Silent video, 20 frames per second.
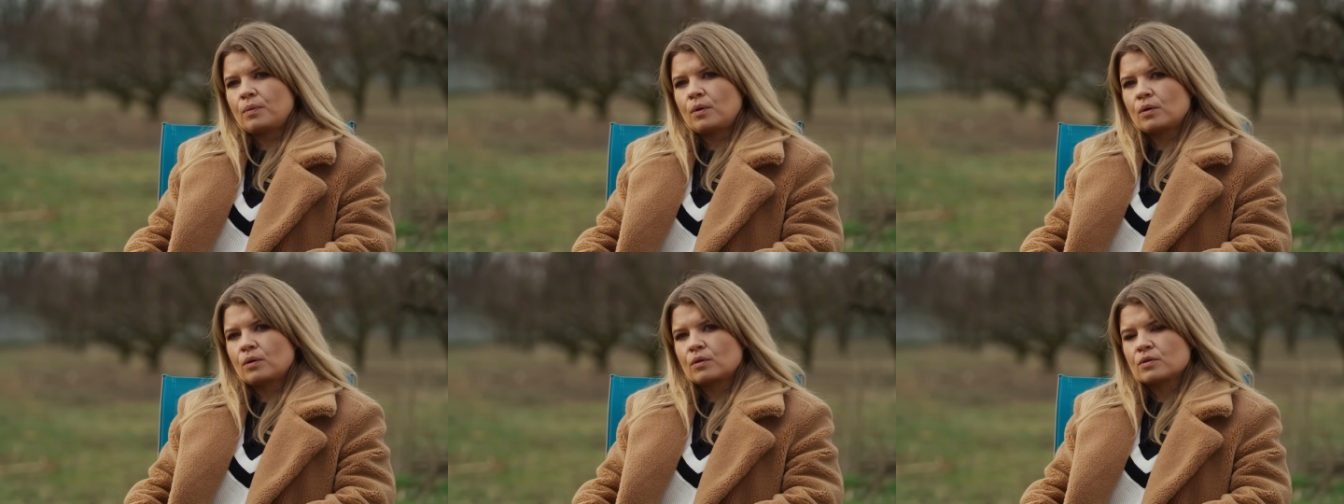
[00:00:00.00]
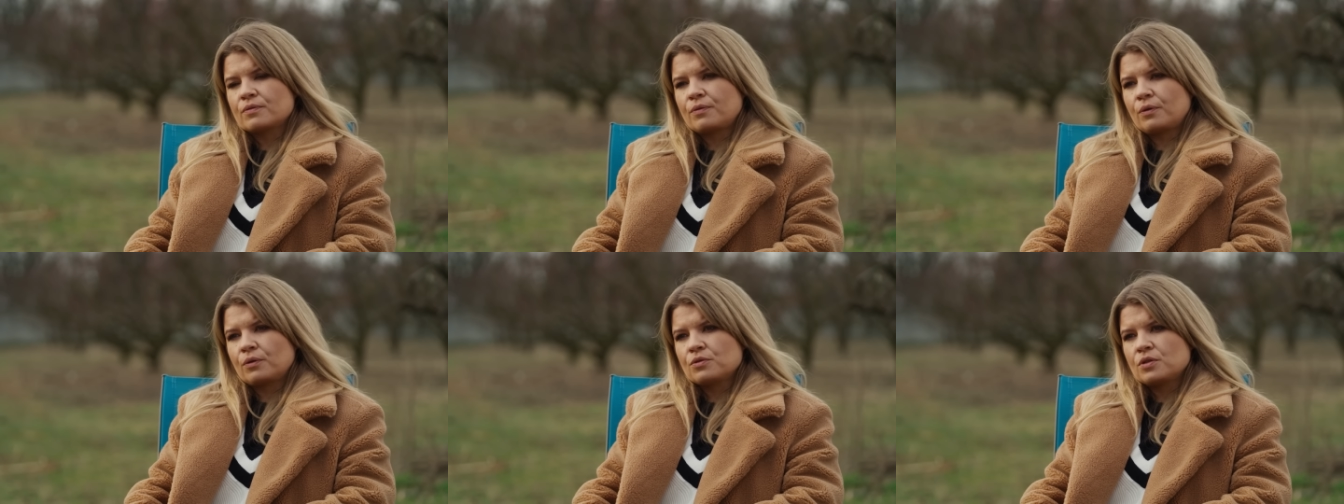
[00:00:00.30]
po
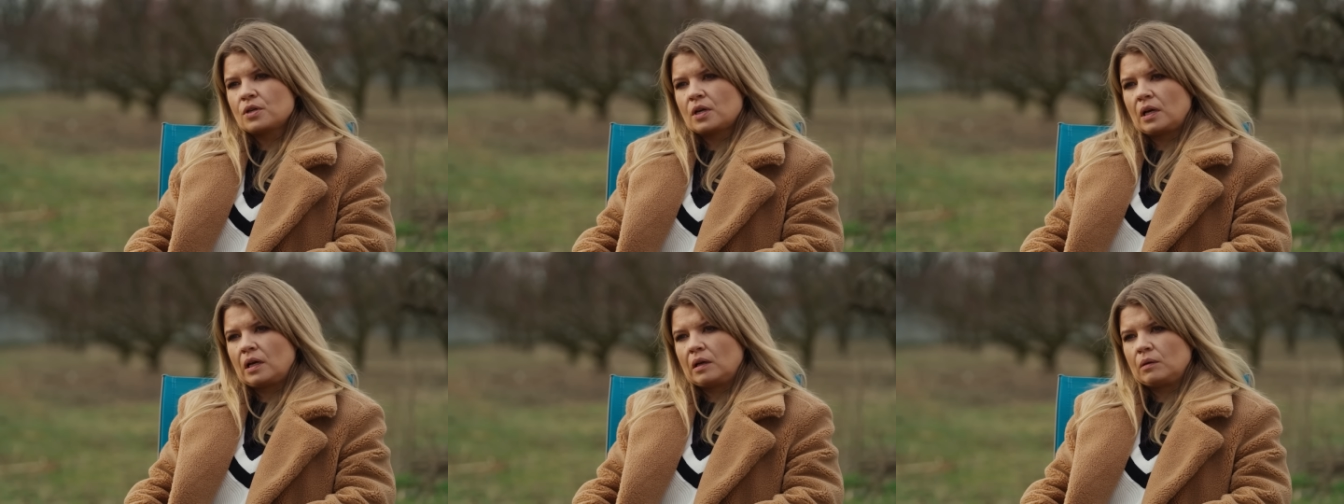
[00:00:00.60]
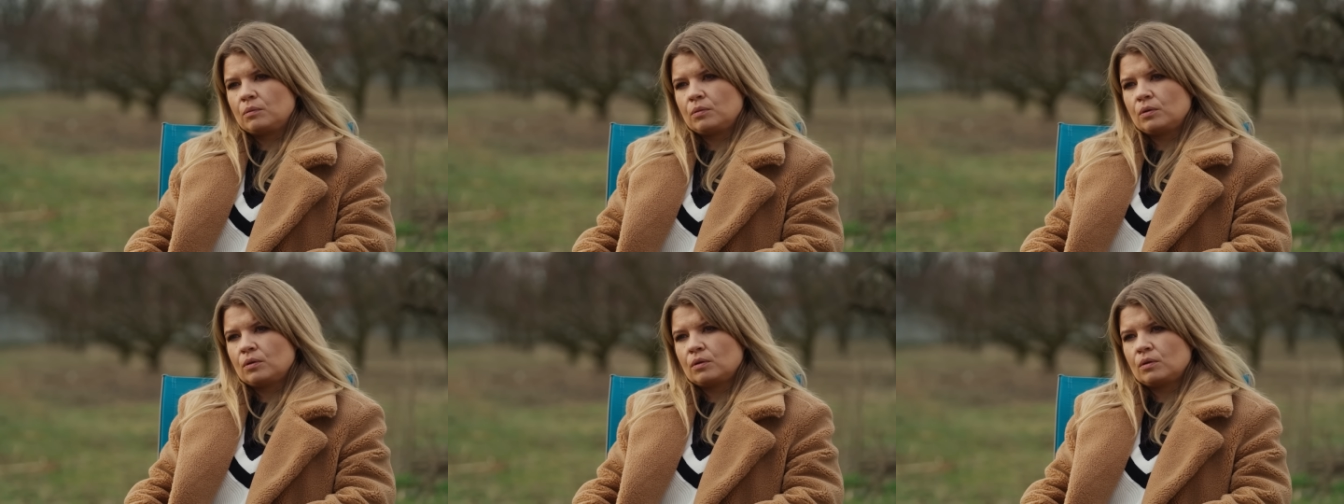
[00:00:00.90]
rozwodzie
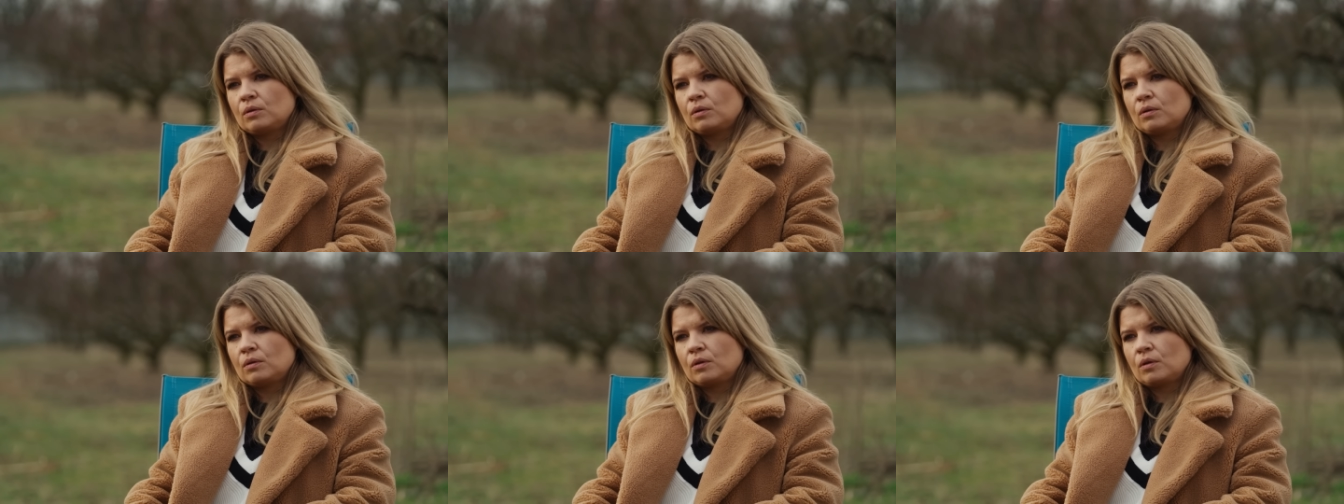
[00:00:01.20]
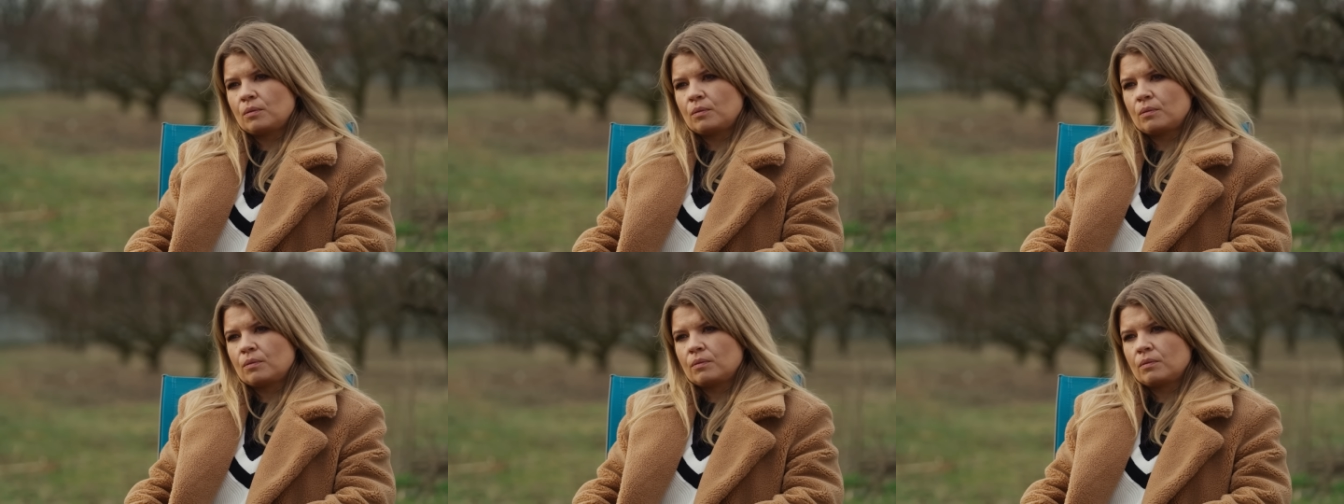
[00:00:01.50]
albo
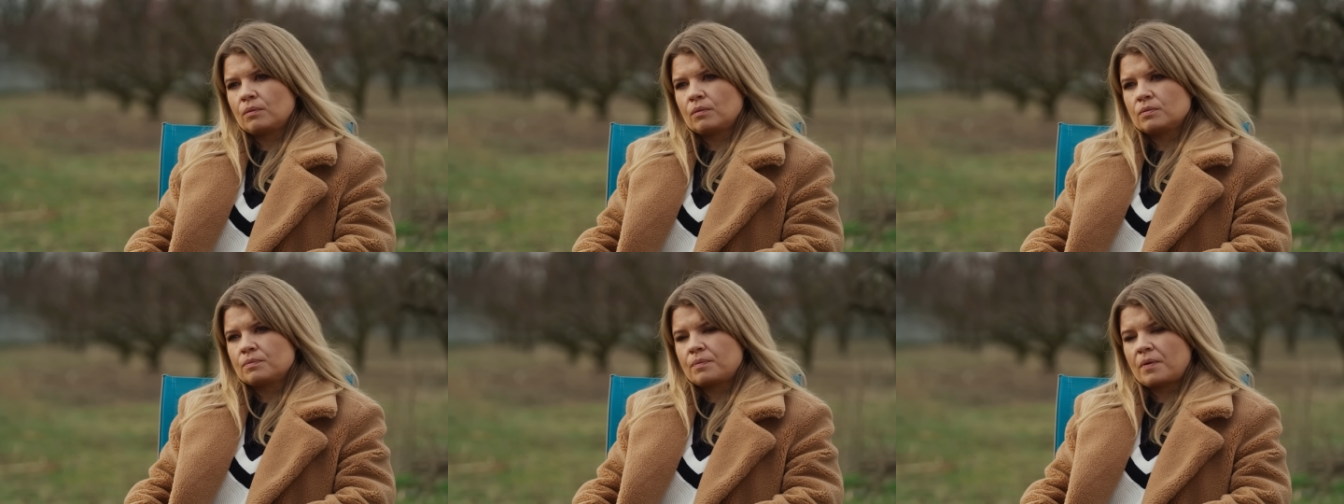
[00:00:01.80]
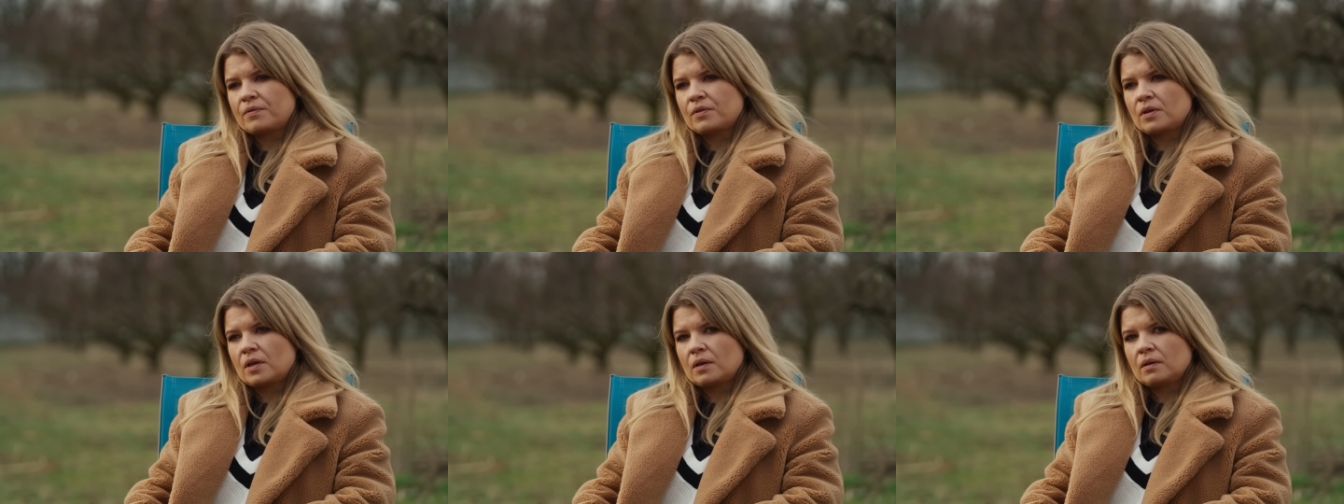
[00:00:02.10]
no,
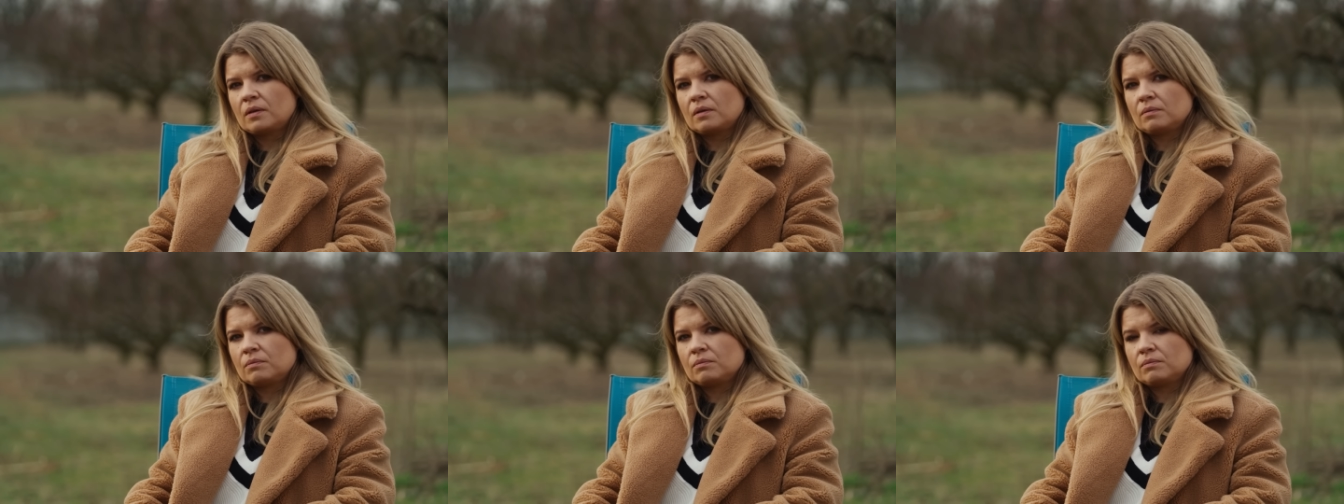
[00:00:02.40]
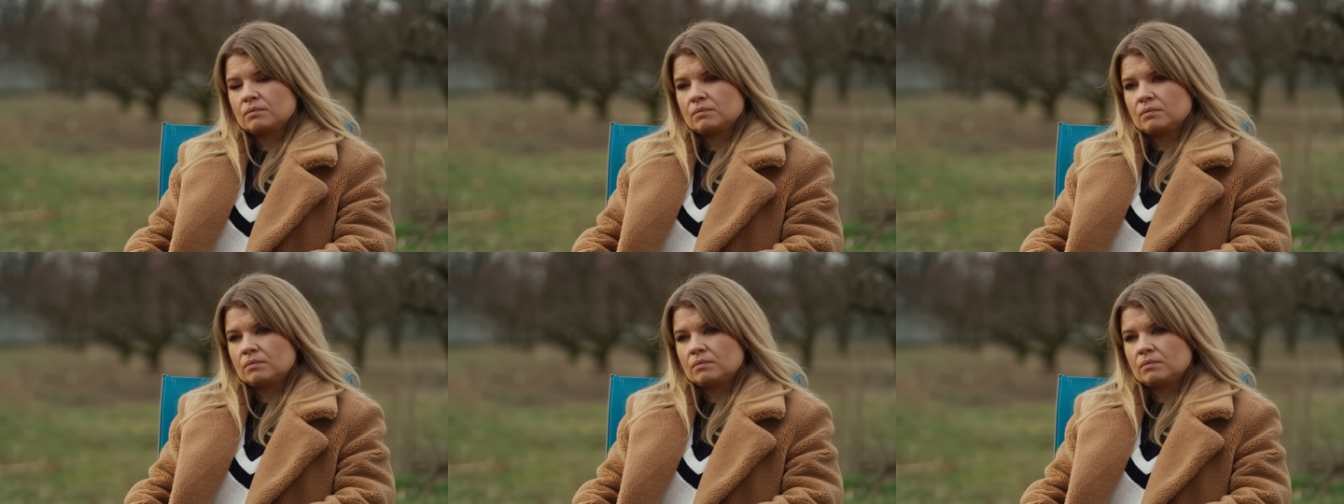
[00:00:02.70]
pewnie,